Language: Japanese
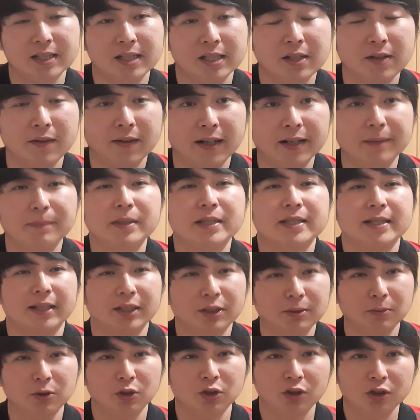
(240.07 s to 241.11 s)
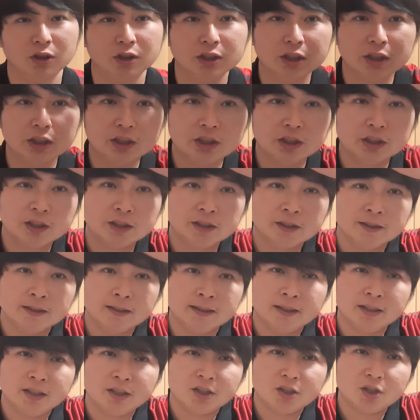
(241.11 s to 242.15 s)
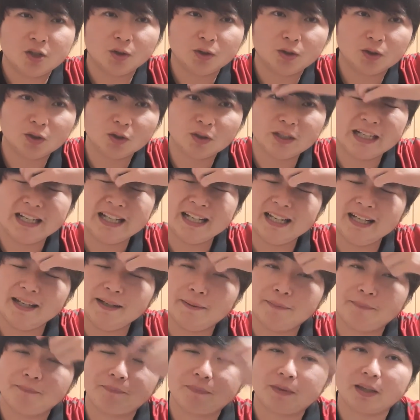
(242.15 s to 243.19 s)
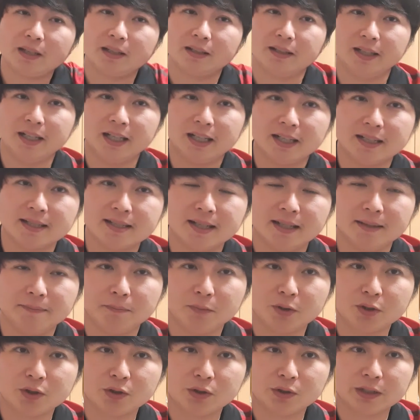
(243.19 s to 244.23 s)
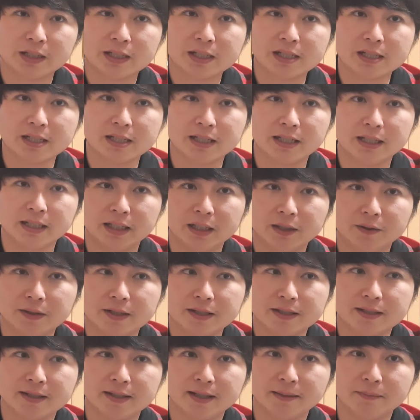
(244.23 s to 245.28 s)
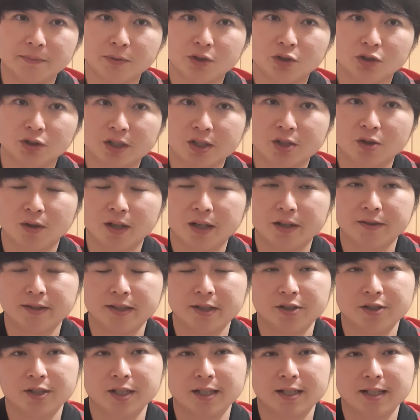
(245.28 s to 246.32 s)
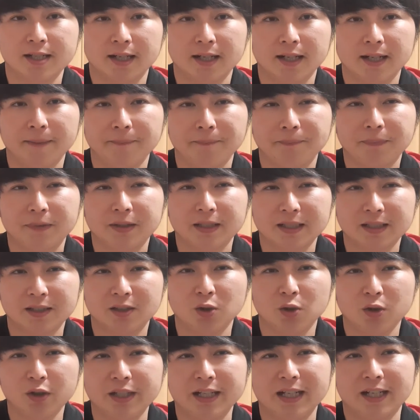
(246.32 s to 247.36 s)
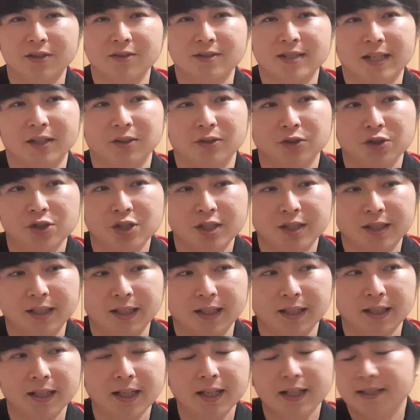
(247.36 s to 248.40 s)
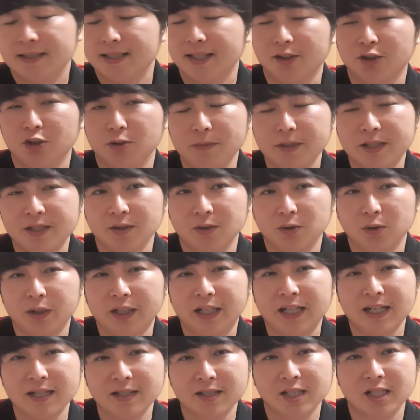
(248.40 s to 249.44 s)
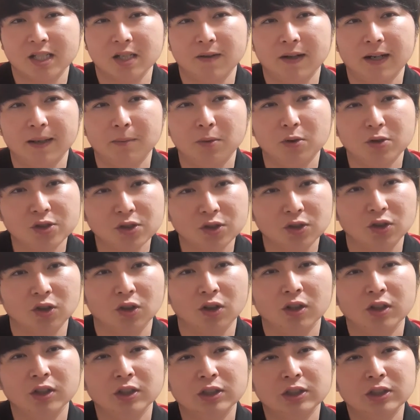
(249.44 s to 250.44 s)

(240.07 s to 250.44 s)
じではありますけども、ちょっとね、リカさんもそうだし、ディフェンスラインもそうだし、他の選手たちから、特にあのザイオンの失点、ザイオンのミスのところに関しては、もうちょっと、